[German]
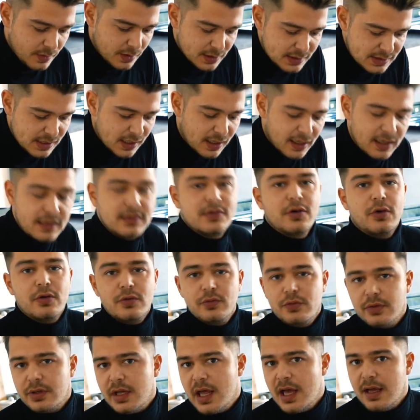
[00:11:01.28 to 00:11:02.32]
Ist ja halt auch
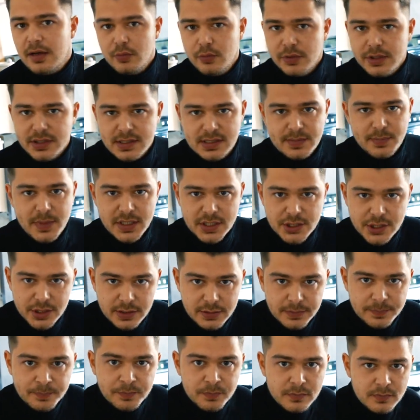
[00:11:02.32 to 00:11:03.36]
nur ein
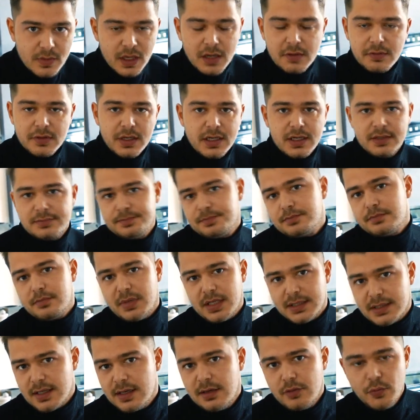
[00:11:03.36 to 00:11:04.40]
Halloween-Special, da wir ja
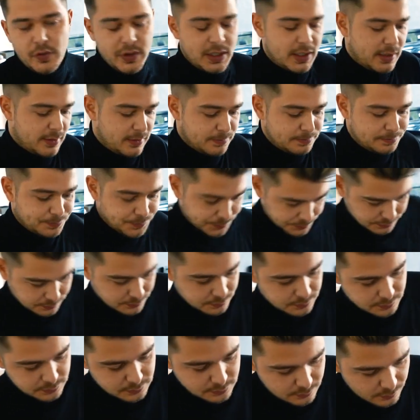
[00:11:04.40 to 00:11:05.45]
bald Halloween haben.
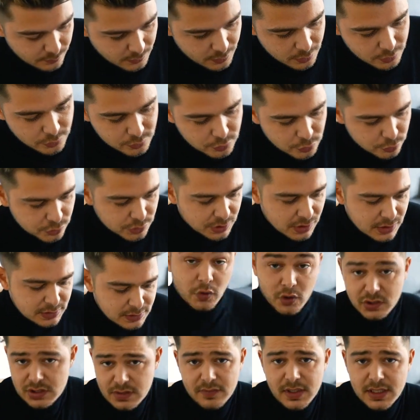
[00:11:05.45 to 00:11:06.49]
Und gut,
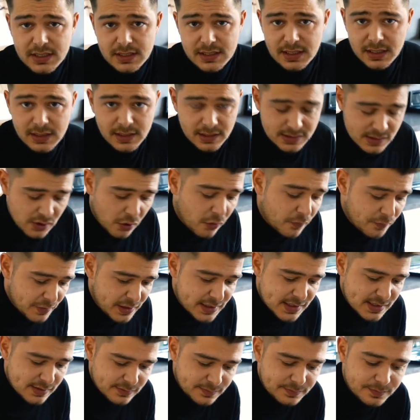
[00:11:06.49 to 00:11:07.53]
trotzdem werde ich den jetzt
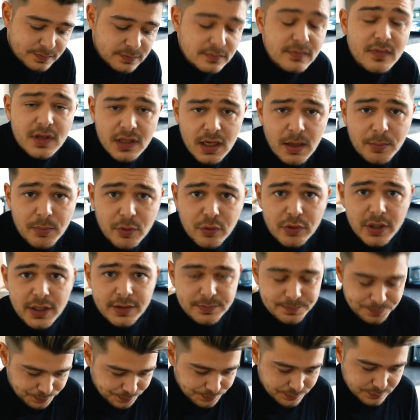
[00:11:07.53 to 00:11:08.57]
aufessen. Ich habe Hunger.
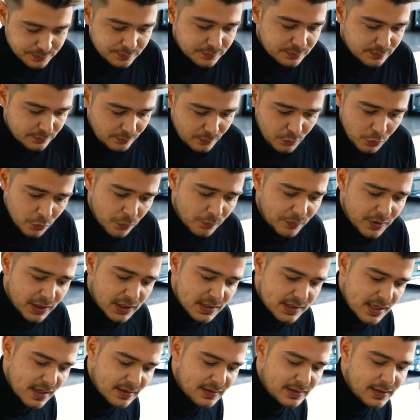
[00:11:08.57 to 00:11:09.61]
Und wie
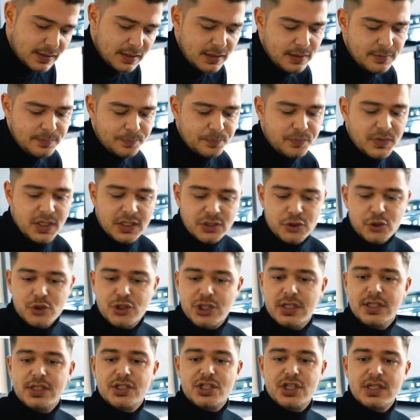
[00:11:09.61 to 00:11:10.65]
gesagt, die Nacho
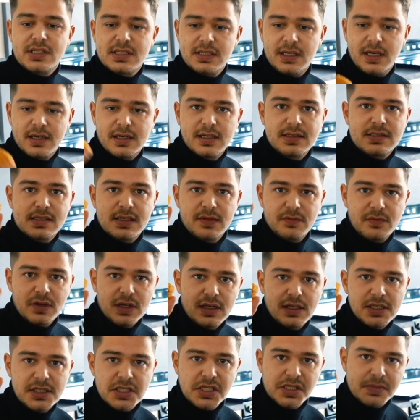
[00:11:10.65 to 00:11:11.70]
Chili Cheese Nuggets sind
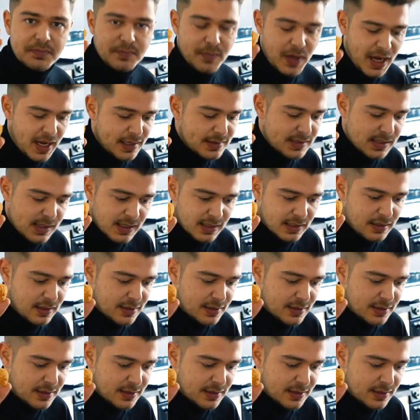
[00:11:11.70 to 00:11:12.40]
wirklich 1A